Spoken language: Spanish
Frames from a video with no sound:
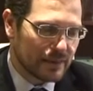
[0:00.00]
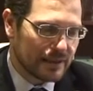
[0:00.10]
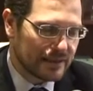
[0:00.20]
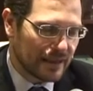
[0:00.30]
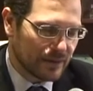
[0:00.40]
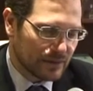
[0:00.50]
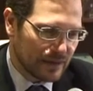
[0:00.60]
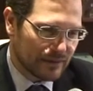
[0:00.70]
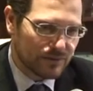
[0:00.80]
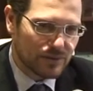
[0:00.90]
he estado en
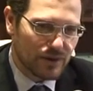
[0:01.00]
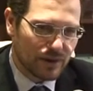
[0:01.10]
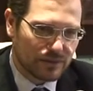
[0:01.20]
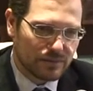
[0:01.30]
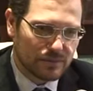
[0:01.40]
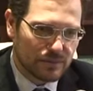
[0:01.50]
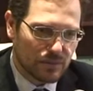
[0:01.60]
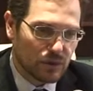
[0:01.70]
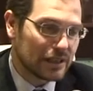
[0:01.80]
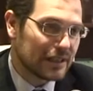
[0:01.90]
la función
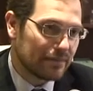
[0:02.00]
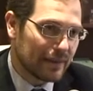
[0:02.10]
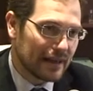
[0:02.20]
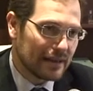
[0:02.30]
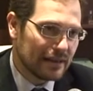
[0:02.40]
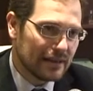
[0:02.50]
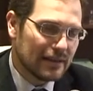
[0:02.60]
municipal